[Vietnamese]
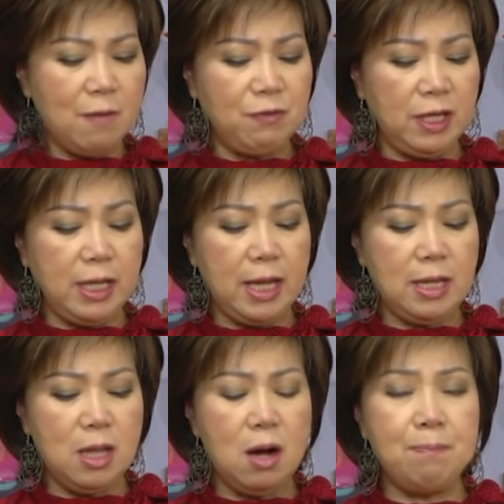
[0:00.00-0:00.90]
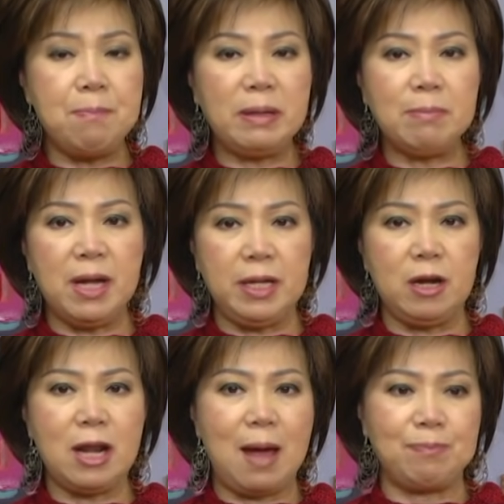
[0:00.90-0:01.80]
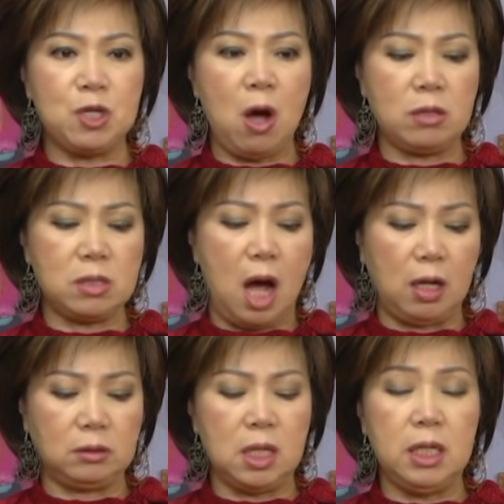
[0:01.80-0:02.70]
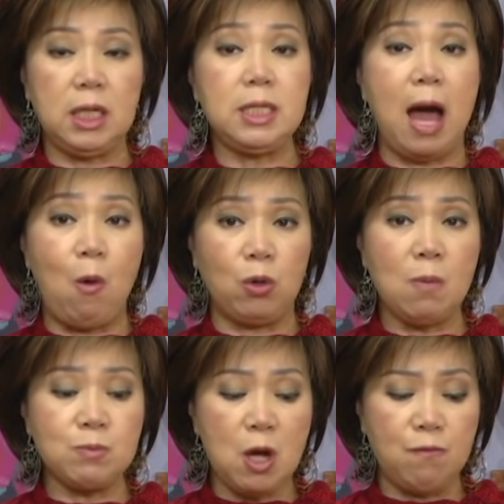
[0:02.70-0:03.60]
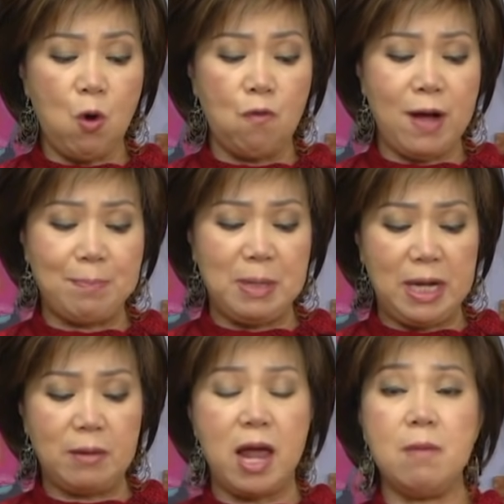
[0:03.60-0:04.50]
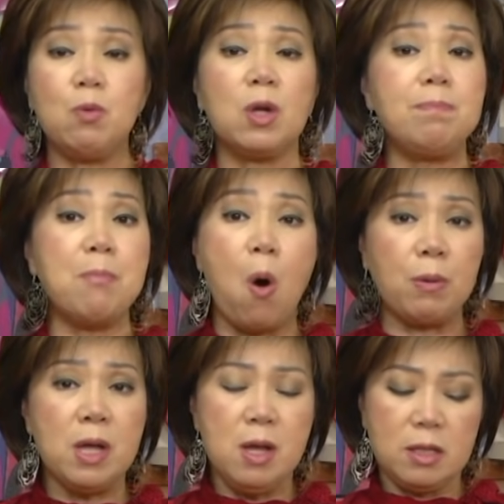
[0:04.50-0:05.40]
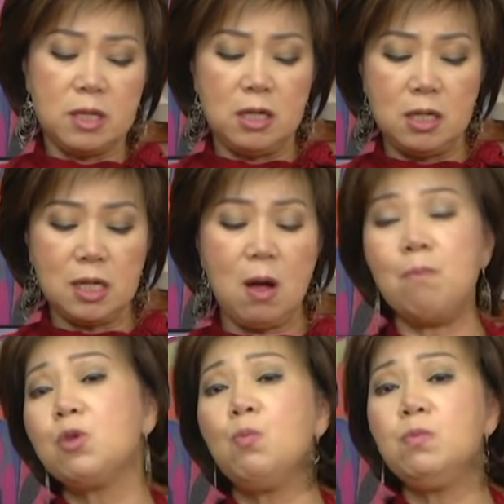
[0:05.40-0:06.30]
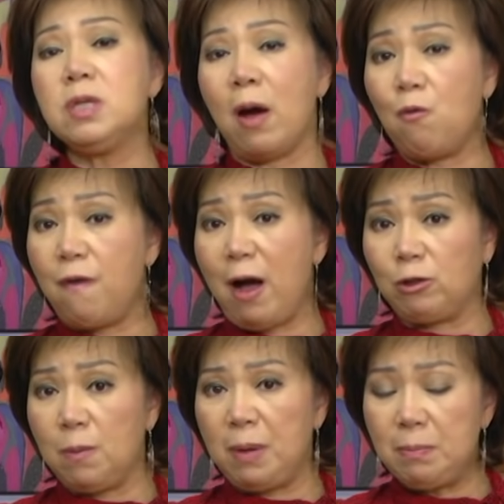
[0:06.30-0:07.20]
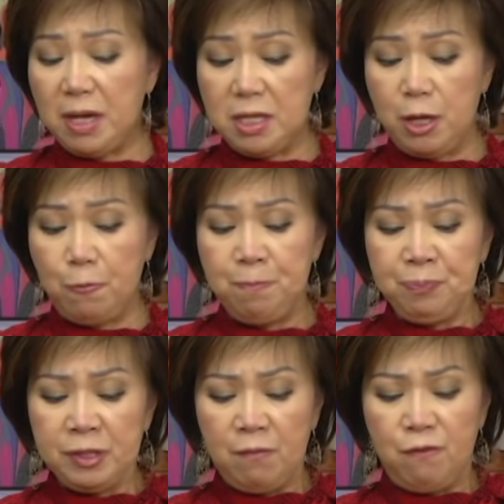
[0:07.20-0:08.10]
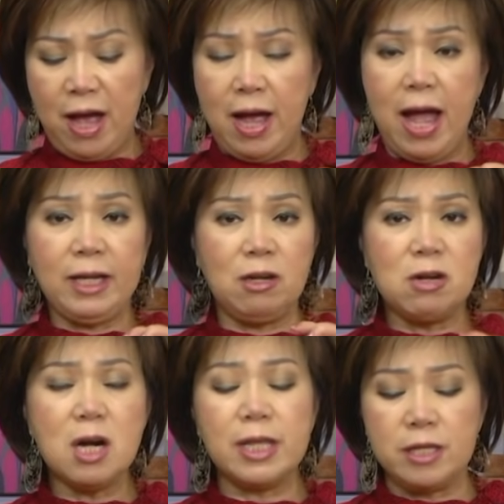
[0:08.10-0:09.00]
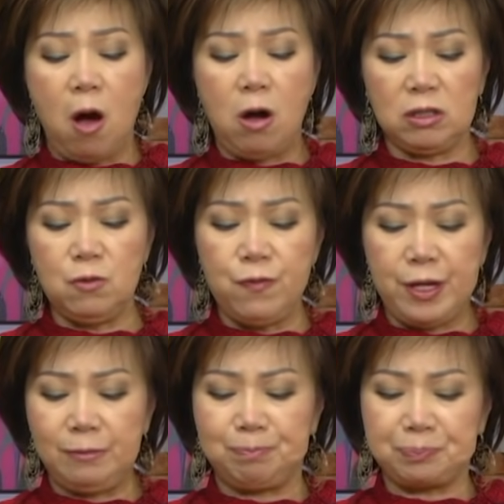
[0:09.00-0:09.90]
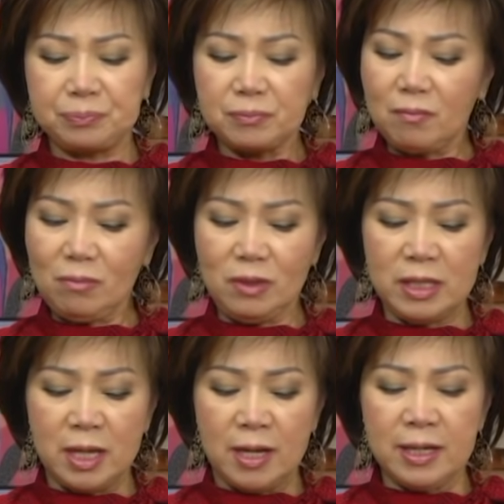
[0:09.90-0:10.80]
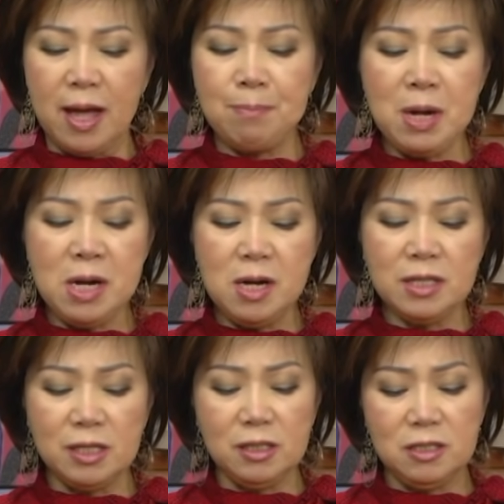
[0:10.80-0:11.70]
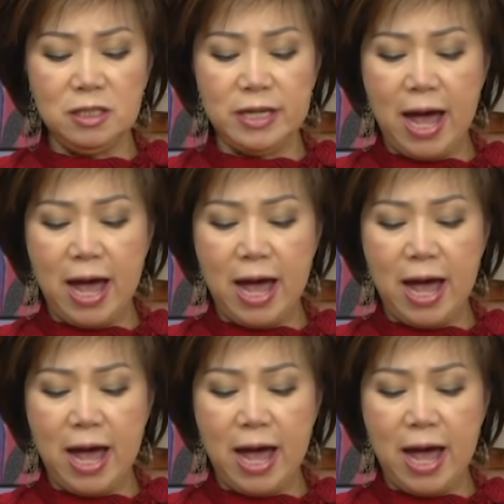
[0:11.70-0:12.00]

là vì cái lớp bánh mì nó làm cho chặn đi cái dầu nó không cho vô và mình đã để một lớp bột cho nên nó không nhúng dầu vào trong bánh mì nhiều và ăn nó rất là giòn thưa quý vị cảm ơn những người